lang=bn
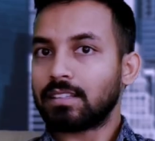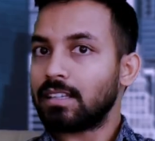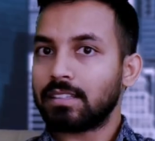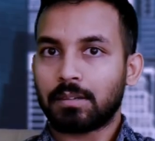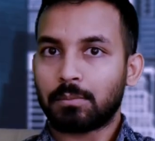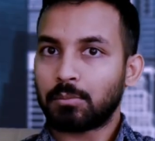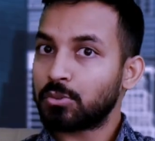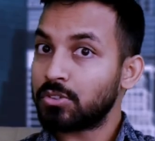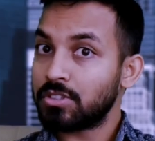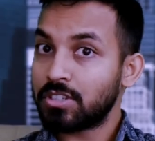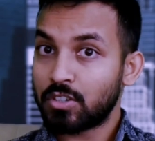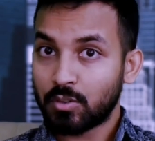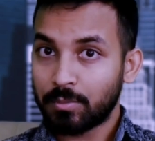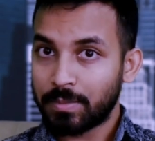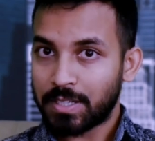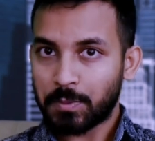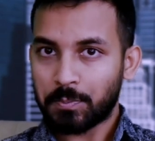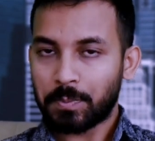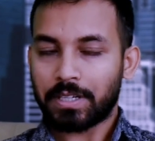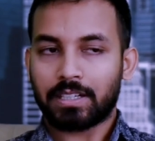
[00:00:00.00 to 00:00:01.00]
তাদের মতো যেরকম
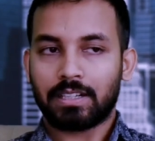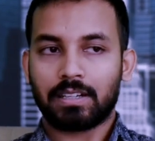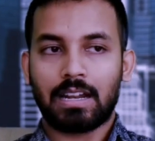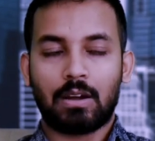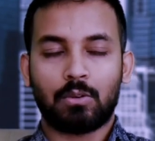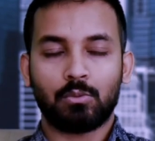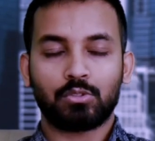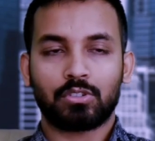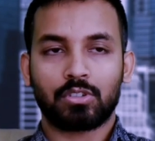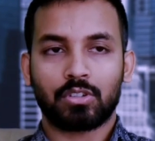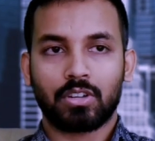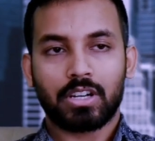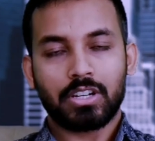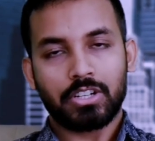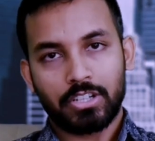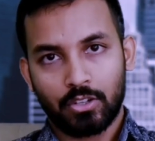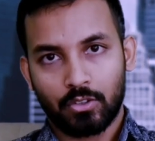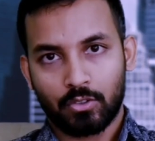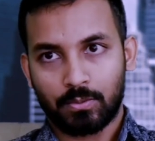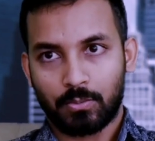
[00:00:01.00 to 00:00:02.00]
এক্সপেক্টেড উত্তর করা
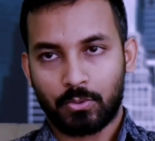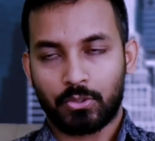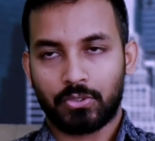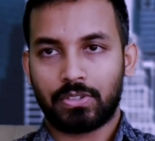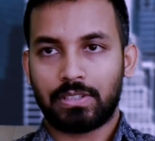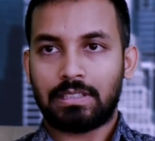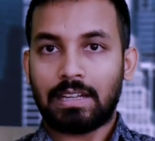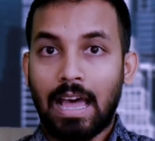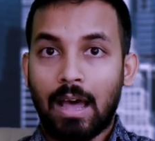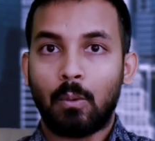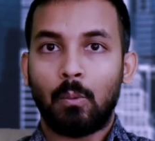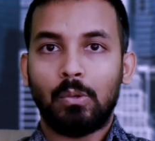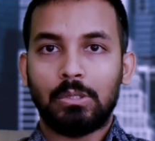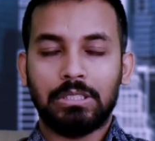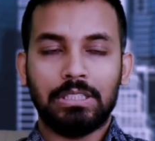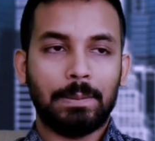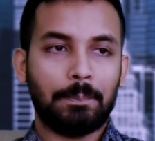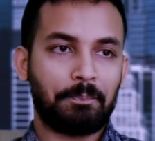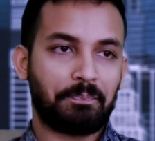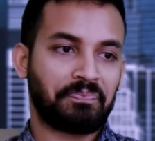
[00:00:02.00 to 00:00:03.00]
সেরকম করছে নাও
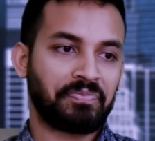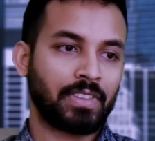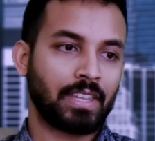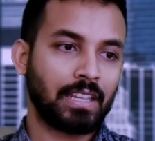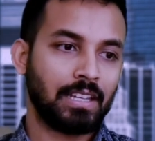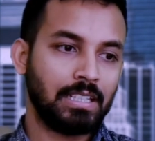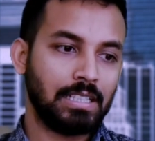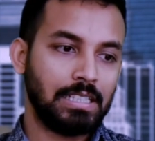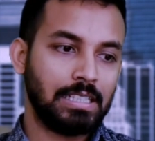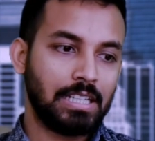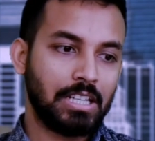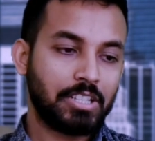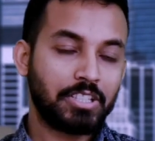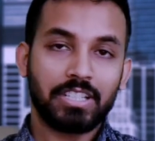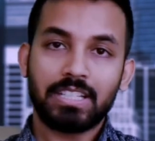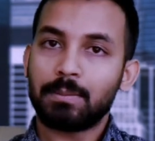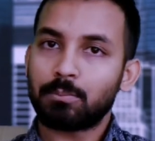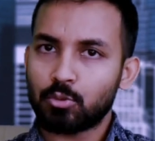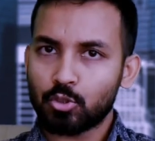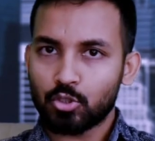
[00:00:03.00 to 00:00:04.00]

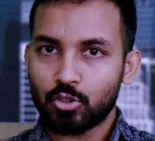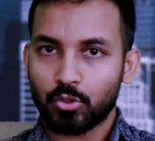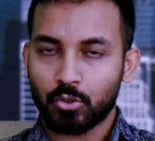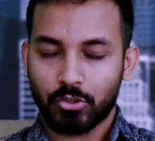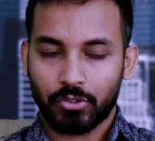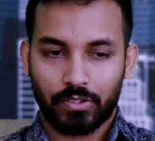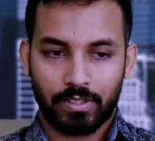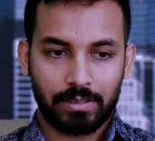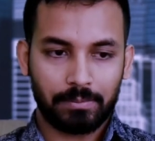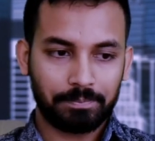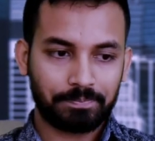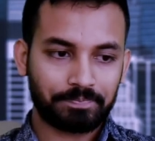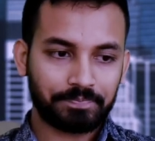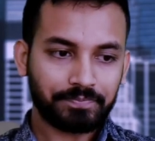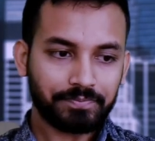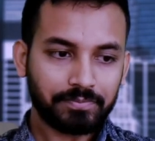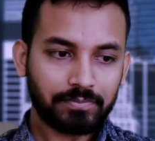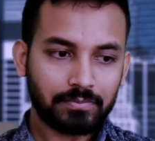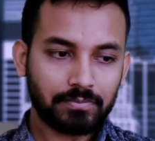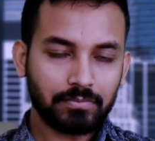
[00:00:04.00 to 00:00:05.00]
যিনি প্রশ্ন করছেন
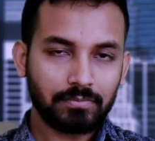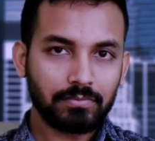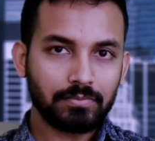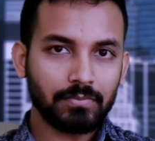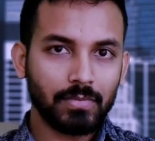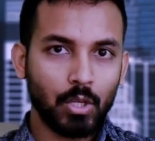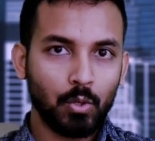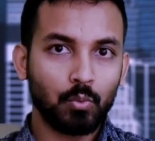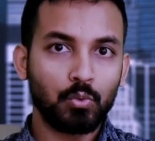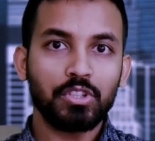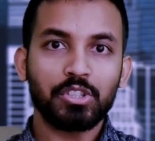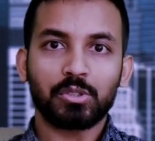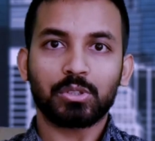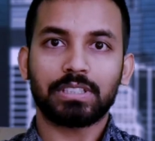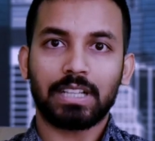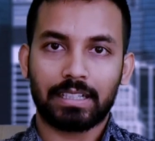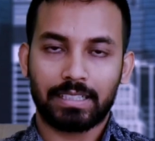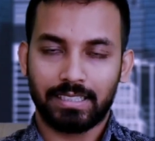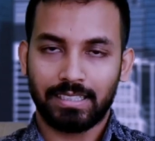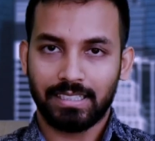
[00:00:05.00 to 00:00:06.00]
উনি তো
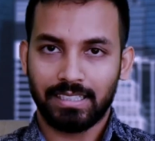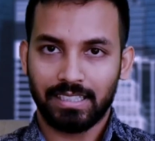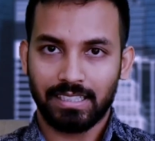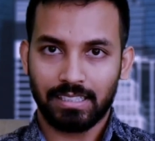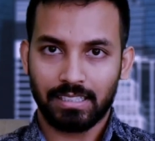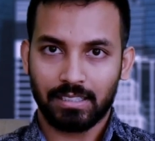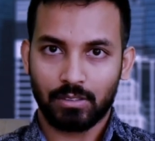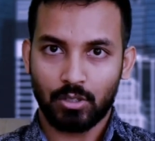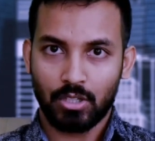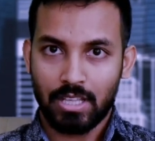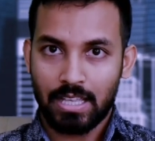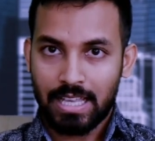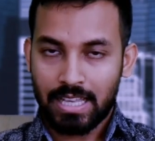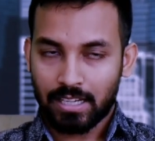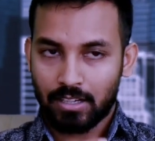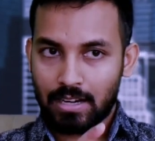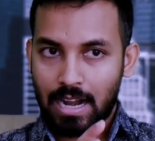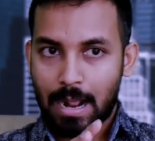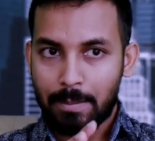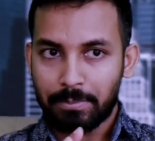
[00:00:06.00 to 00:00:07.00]
জানেন
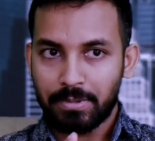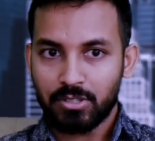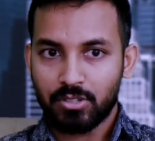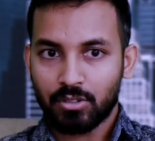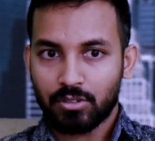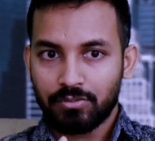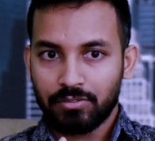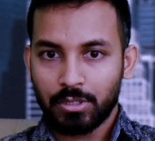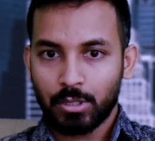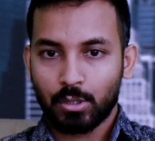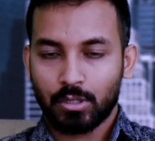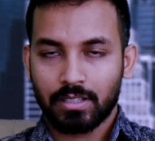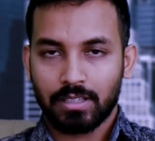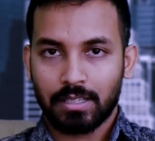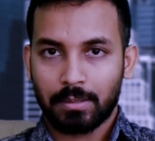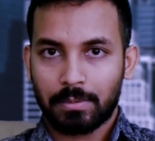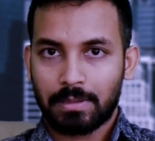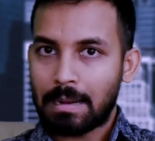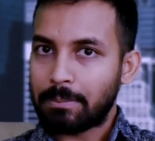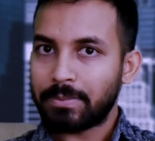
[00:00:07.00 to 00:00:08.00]
কারণ আপনি যখন ভিডিওটা
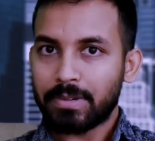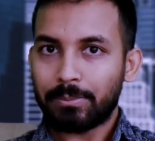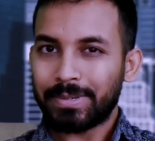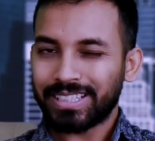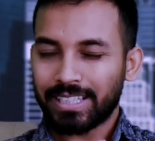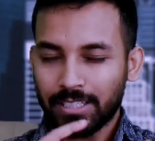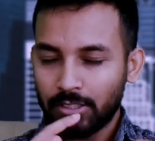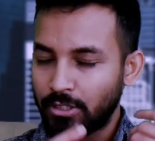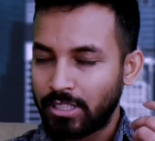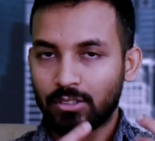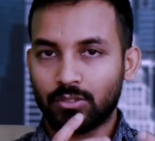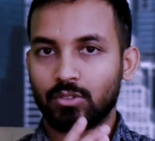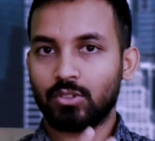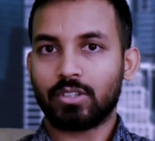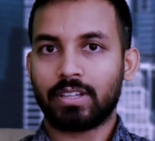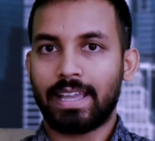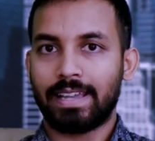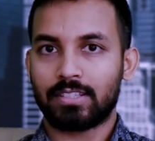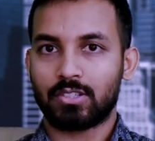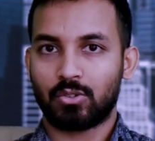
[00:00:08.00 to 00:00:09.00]
দেখবেন আপনার মাথায় কিন্তু এত কিছু
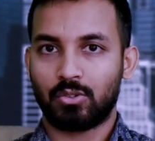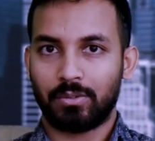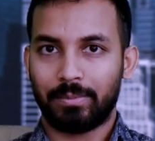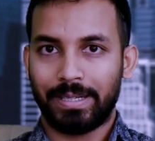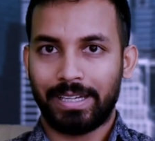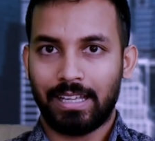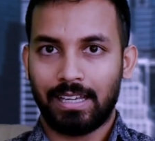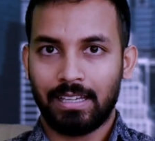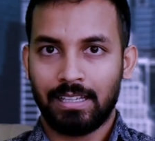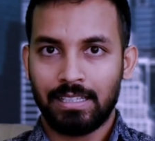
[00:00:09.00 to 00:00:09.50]
ক্যাচ করবে না